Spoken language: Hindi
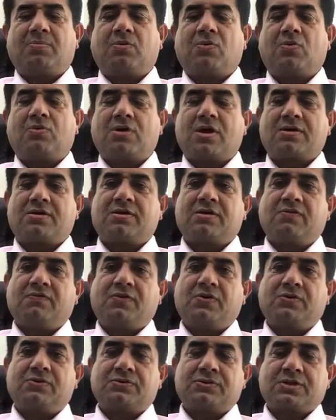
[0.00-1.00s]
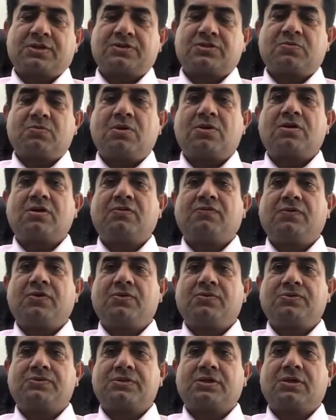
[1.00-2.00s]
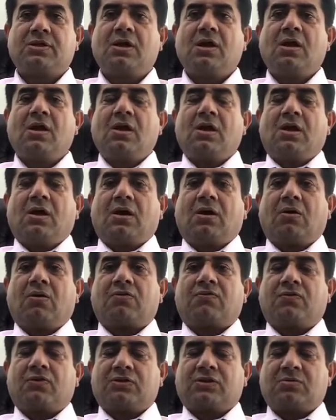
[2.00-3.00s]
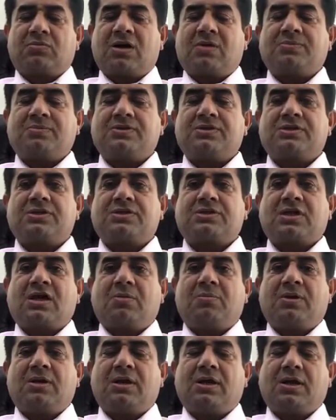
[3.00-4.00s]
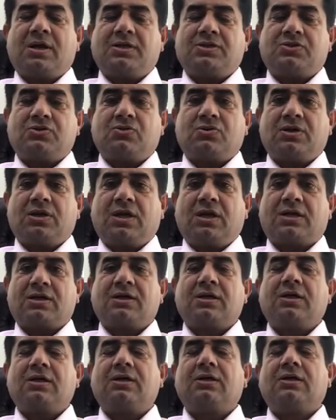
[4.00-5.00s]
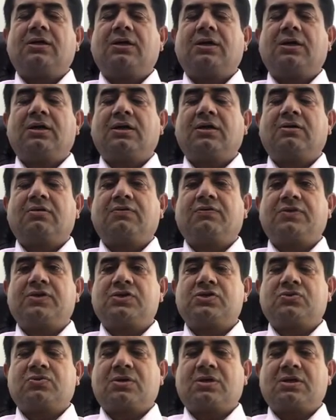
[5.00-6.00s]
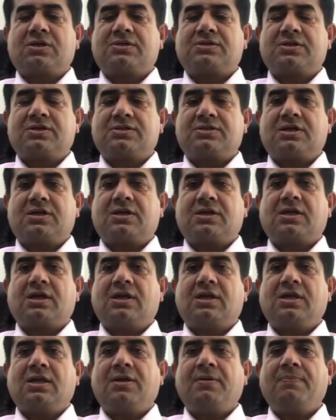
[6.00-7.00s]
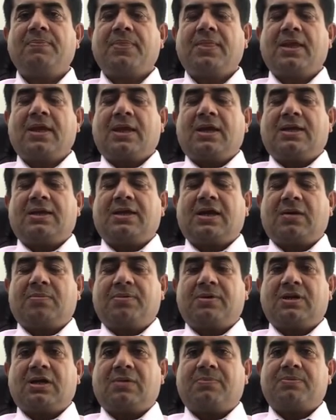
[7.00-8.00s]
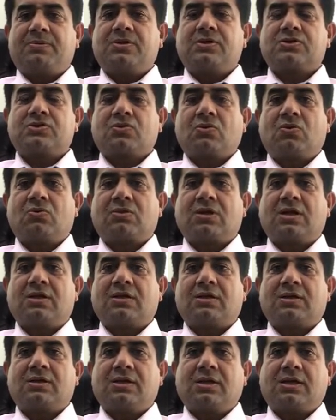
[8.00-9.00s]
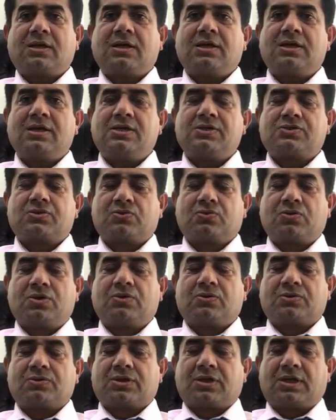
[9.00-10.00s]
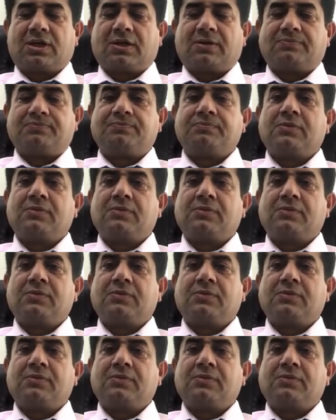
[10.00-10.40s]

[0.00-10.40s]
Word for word: प्रोडक्ट रिव्यूज़ कस्टमर रिव्यूज़ और वो तमाम चीज़ें शामिल हैं जो एक वर्चुअल असिस्टेंट के लिए या फिर अपना स्टोर रन करने के लिए ज़रूरी होती हैं